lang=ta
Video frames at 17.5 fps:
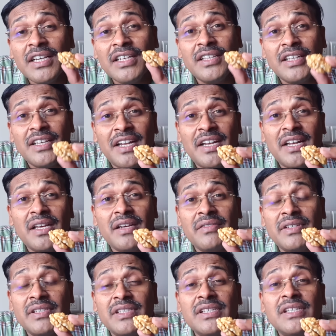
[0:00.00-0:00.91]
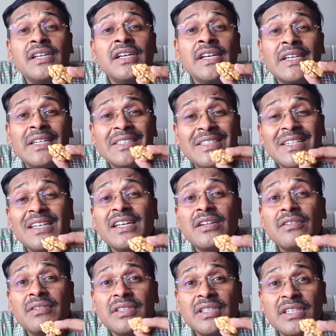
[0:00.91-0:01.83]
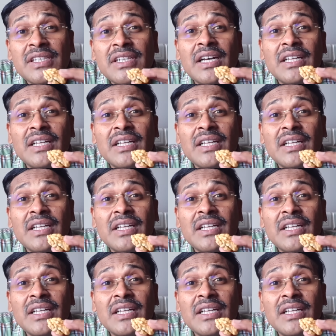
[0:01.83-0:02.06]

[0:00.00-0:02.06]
இந்த எண்ணெய் வந்து சீக்கிரம் வந்து